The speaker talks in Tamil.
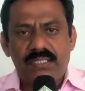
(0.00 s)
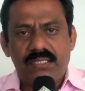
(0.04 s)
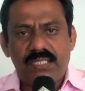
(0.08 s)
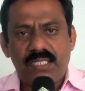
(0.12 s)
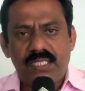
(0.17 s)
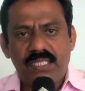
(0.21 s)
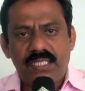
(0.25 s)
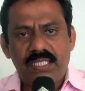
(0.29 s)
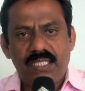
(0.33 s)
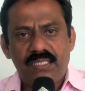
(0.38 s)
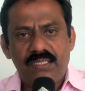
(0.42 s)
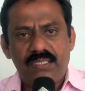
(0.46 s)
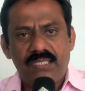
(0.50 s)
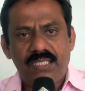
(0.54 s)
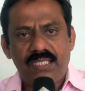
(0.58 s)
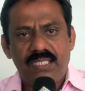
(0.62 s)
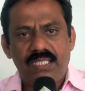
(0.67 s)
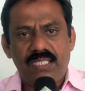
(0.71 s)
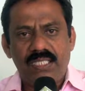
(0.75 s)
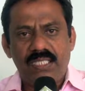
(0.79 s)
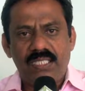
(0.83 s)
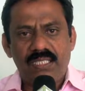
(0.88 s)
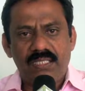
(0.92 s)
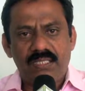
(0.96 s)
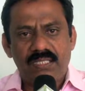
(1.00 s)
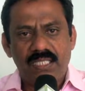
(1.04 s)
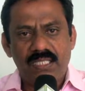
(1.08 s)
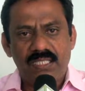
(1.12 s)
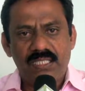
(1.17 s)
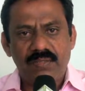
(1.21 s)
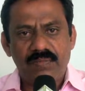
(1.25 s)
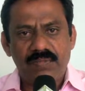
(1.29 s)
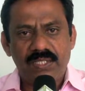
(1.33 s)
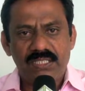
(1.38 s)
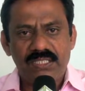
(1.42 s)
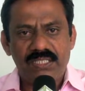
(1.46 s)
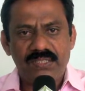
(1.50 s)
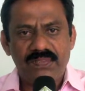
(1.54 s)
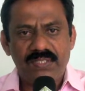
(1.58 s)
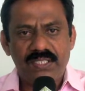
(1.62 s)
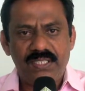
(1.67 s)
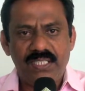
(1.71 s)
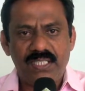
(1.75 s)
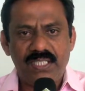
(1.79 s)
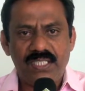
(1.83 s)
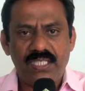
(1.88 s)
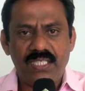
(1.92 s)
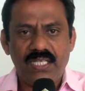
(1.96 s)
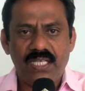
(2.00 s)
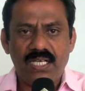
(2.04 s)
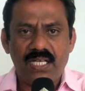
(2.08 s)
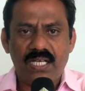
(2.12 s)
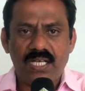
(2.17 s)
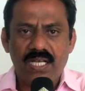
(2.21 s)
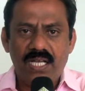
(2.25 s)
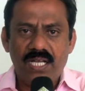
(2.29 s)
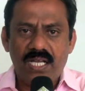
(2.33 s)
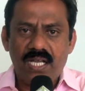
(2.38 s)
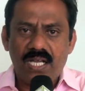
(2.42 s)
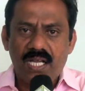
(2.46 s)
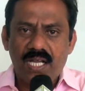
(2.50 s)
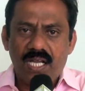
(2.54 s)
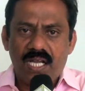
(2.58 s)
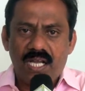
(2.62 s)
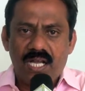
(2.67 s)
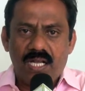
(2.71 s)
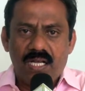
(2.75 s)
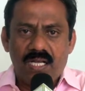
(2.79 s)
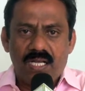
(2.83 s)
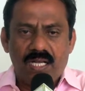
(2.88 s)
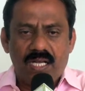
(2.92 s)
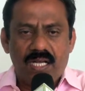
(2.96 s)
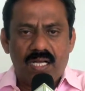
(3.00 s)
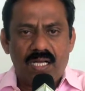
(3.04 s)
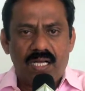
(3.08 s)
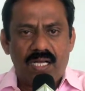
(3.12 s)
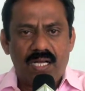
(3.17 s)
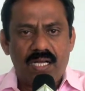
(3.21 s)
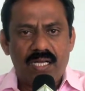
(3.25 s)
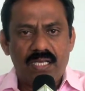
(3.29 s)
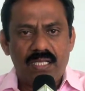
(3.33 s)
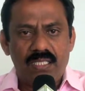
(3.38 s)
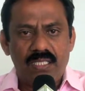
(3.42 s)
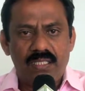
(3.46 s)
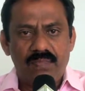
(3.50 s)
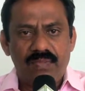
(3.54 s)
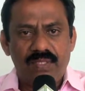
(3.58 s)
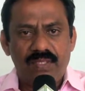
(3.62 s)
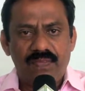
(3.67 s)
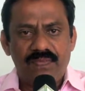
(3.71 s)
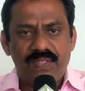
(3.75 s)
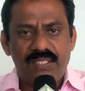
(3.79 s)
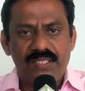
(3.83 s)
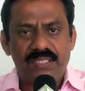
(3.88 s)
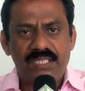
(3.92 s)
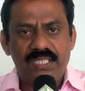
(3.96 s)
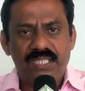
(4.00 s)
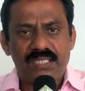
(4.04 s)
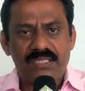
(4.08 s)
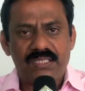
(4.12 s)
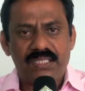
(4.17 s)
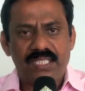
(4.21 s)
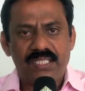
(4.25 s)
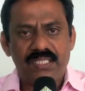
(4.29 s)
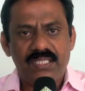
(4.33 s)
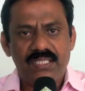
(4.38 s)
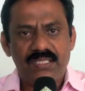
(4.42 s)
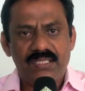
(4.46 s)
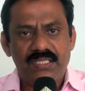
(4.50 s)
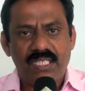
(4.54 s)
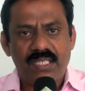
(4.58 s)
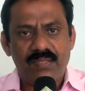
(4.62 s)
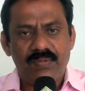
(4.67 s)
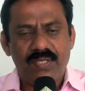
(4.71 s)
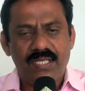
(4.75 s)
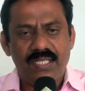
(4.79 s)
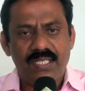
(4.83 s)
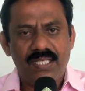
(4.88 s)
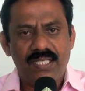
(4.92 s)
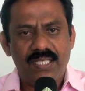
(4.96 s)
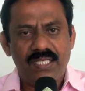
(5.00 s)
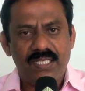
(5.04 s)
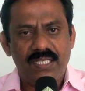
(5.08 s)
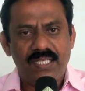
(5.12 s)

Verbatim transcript: தென்காசி தெற்கு மாசி வீதி ஆனந்தபவன் வெஜ் ரெஸ்டாரண்டின் சார்பாக